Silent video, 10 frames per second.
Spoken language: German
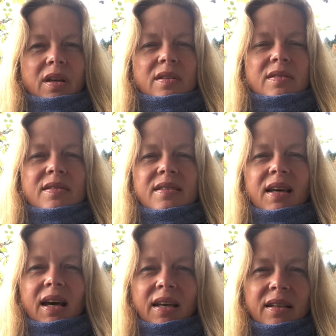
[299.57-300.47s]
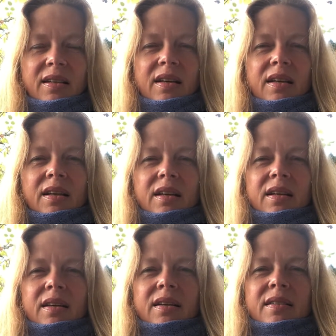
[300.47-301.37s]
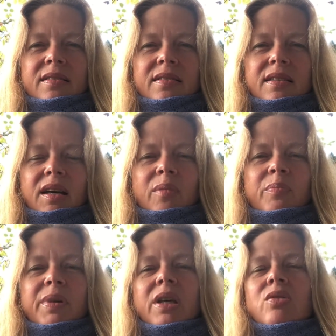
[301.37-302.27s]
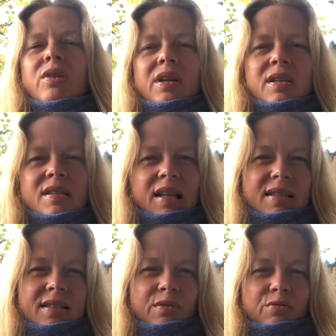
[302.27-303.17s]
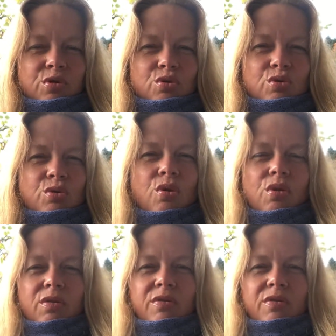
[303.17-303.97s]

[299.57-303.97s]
Es ist keine Therapie oder einen Ersatz dafür zu gucken,